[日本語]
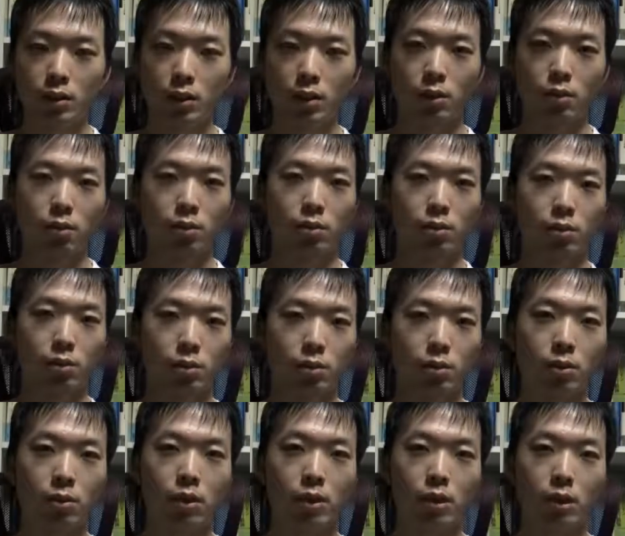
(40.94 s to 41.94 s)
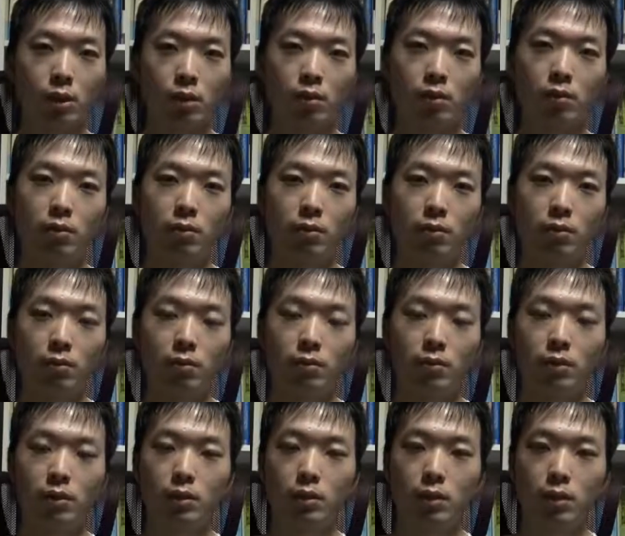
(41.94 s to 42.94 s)
継続する人いないんだよ
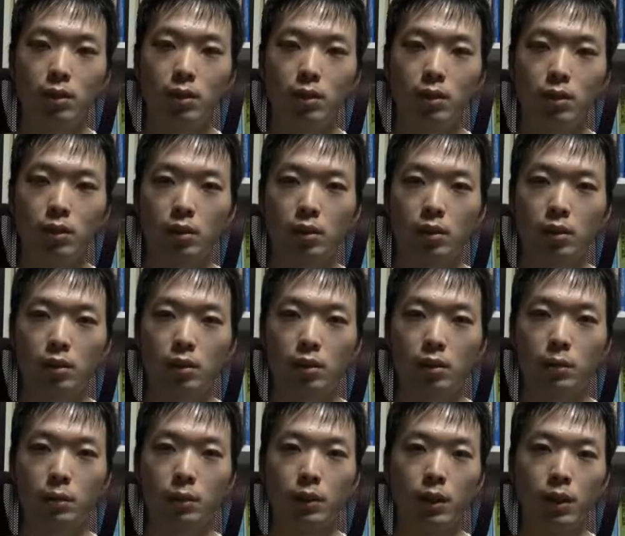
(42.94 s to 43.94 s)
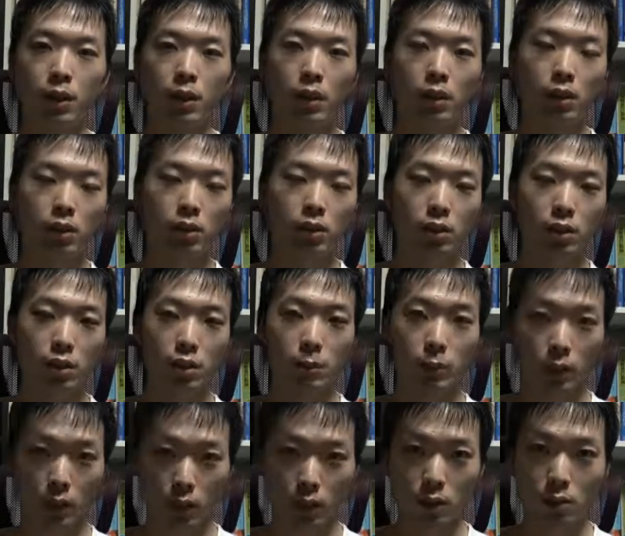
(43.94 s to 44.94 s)
つまりあなた自身が
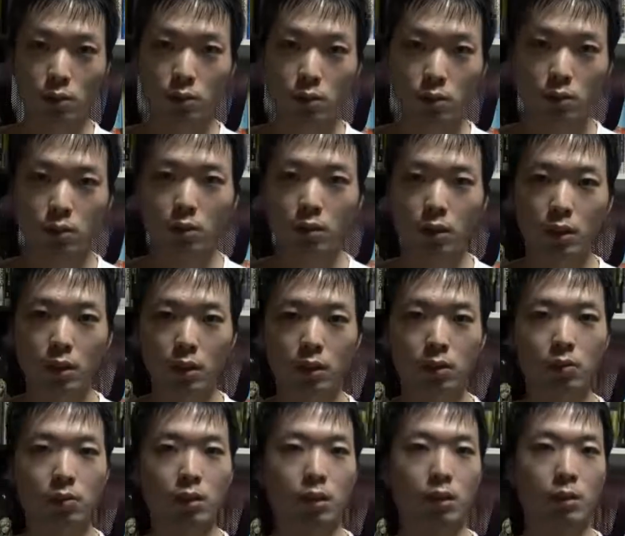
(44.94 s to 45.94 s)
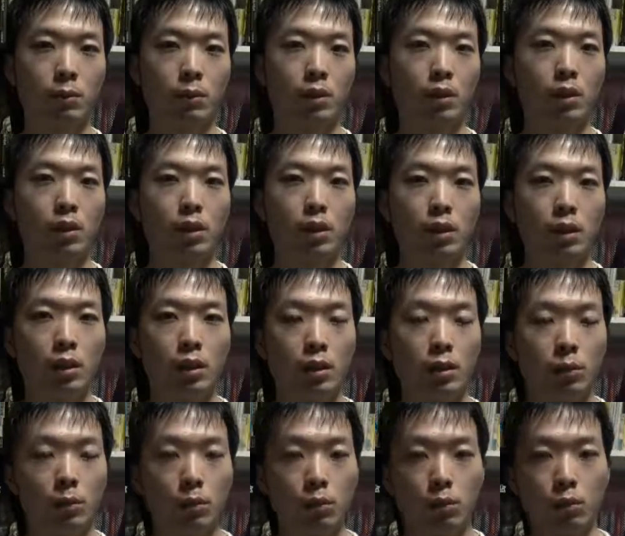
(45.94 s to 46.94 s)
今継続しているのであれば
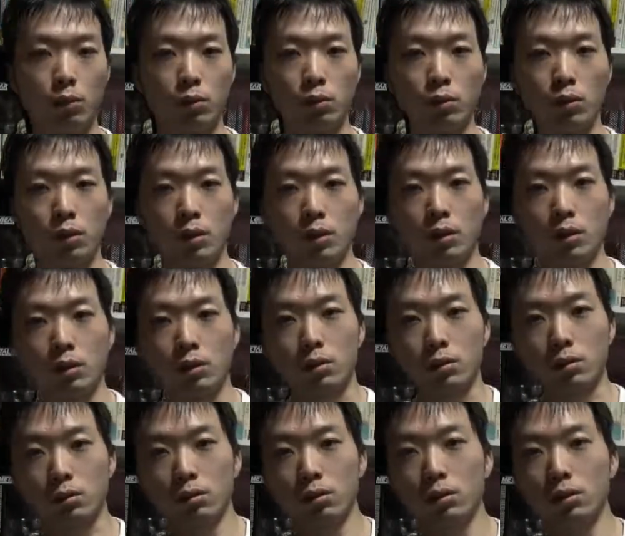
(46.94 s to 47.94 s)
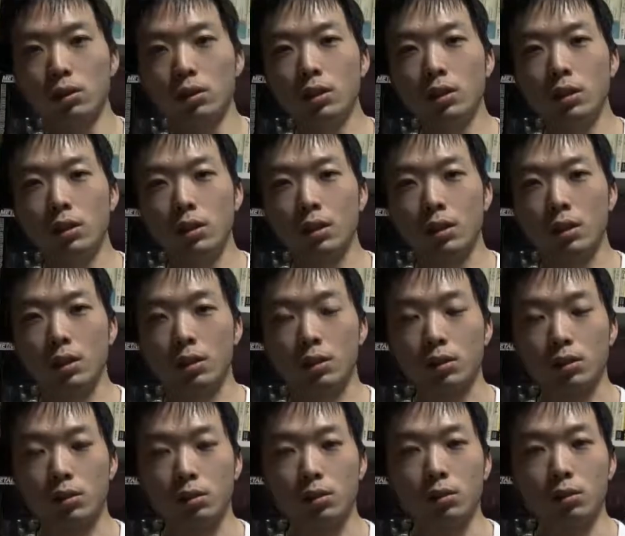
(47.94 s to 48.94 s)
もうその時点で
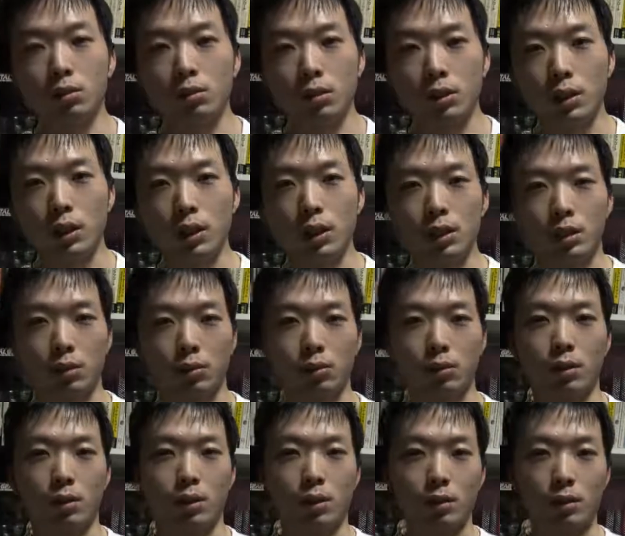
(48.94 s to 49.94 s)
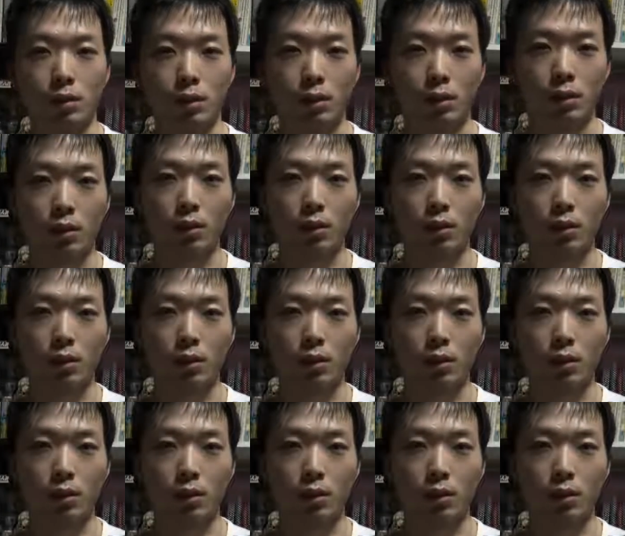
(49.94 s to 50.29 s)
超レアな人になってるんだよ